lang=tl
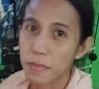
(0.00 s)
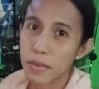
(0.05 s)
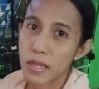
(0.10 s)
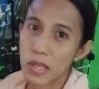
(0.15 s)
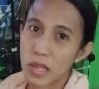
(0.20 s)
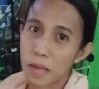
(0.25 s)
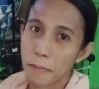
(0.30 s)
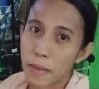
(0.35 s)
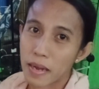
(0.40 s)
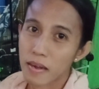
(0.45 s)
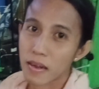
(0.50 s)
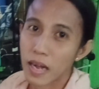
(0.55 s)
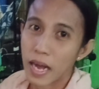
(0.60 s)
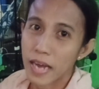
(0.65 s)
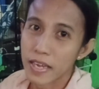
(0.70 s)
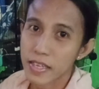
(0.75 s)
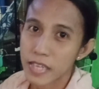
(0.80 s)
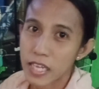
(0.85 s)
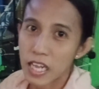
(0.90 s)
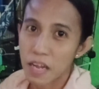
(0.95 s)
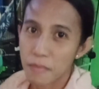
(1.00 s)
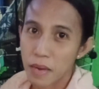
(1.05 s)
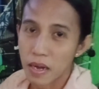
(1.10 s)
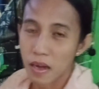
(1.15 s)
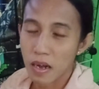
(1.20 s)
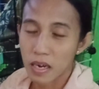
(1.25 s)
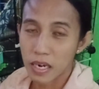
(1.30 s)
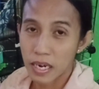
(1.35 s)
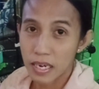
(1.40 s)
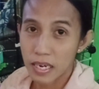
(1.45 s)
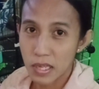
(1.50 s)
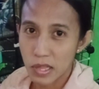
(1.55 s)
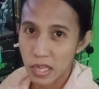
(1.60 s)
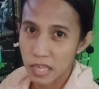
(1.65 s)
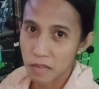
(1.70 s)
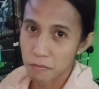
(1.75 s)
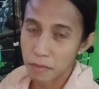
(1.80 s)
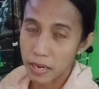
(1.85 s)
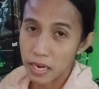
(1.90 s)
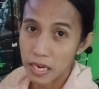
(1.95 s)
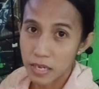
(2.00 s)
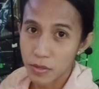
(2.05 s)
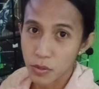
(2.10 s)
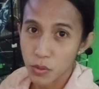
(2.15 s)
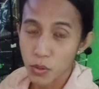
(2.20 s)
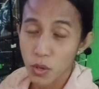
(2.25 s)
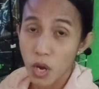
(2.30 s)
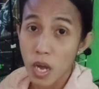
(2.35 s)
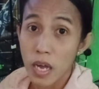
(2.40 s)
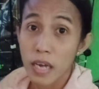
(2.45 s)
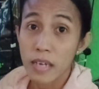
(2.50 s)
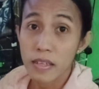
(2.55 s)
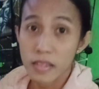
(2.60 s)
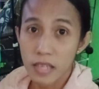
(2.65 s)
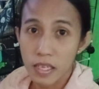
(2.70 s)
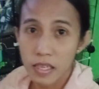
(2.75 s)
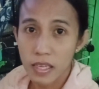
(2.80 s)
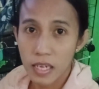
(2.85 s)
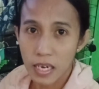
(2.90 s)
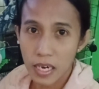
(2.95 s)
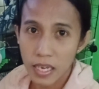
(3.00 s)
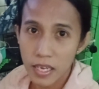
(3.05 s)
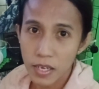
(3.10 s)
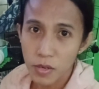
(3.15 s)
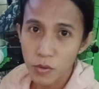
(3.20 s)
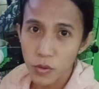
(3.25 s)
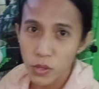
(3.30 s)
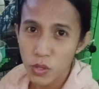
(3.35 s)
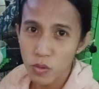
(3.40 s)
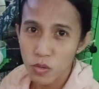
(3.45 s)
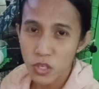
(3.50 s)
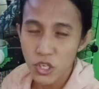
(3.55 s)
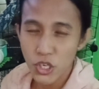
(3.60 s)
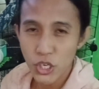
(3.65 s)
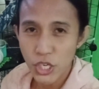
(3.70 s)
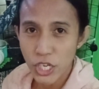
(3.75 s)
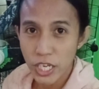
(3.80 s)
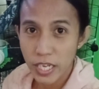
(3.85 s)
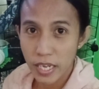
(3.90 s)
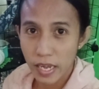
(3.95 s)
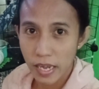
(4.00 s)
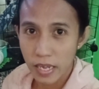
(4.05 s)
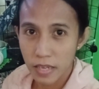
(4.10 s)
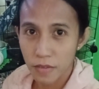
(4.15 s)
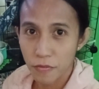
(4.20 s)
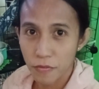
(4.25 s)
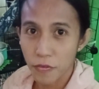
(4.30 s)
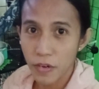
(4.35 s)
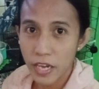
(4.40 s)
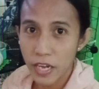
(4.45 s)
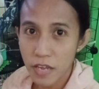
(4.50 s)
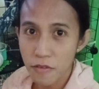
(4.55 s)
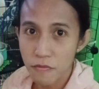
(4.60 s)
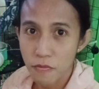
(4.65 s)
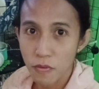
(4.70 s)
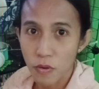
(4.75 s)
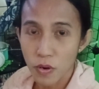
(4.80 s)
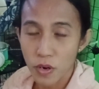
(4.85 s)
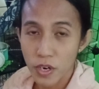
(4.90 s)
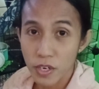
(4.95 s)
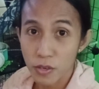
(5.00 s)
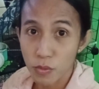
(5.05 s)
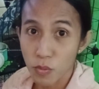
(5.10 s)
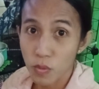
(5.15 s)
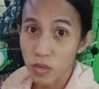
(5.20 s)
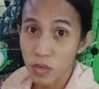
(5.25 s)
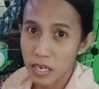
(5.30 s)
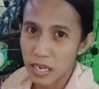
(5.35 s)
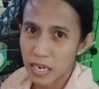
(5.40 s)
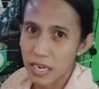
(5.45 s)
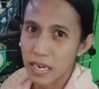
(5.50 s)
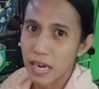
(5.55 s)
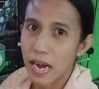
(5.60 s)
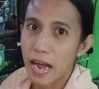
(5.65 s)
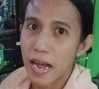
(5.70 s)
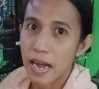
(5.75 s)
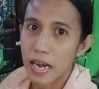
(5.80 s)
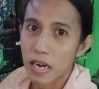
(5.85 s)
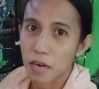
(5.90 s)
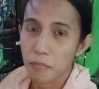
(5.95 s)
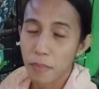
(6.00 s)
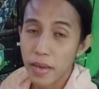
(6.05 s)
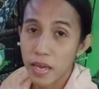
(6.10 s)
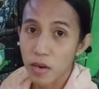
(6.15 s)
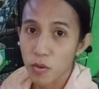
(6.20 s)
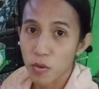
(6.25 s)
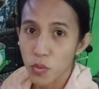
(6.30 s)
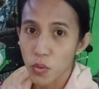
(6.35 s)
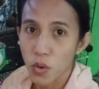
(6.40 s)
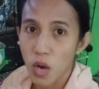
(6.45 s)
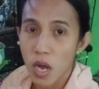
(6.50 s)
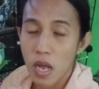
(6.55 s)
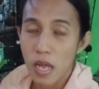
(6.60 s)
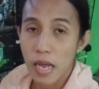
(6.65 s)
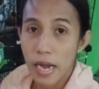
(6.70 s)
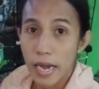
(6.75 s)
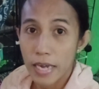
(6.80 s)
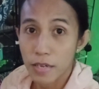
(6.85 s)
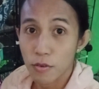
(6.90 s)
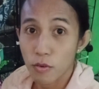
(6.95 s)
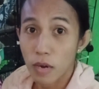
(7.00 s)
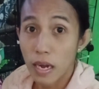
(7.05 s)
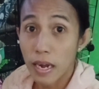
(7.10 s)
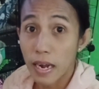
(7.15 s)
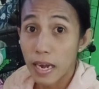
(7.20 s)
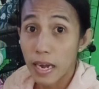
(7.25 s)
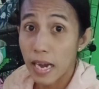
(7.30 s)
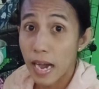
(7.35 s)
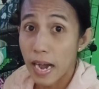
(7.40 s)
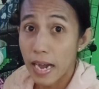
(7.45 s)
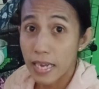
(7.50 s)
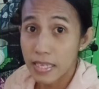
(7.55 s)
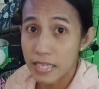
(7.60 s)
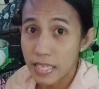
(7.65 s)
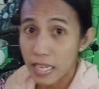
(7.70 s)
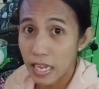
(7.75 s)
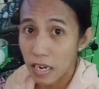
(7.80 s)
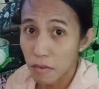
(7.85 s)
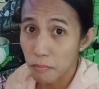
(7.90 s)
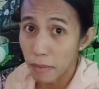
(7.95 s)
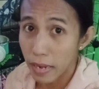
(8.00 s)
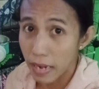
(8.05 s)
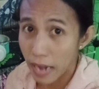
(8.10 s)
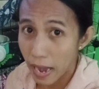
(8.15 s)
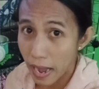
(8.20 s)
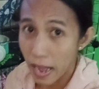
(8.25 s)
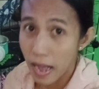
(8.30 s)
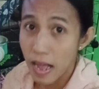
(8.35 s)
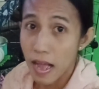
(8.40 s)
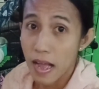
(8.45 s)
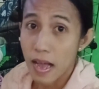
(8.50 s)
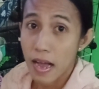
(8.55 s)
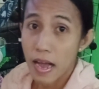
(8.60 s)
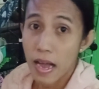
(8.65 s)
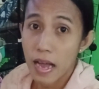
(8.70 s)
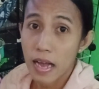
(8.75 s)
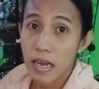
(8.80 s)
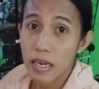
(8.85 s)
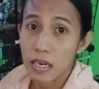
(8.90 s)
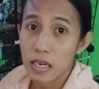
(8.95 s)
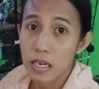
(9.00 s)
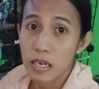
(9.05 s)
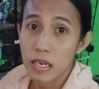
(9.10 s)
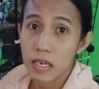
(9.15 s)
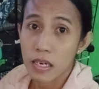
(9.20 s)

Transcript: naman sa pagkain nila mga kalisan pala, no, tinry ko yung chicken flavor nung nakaraang. Pero ano lang, kalahati lang pala ang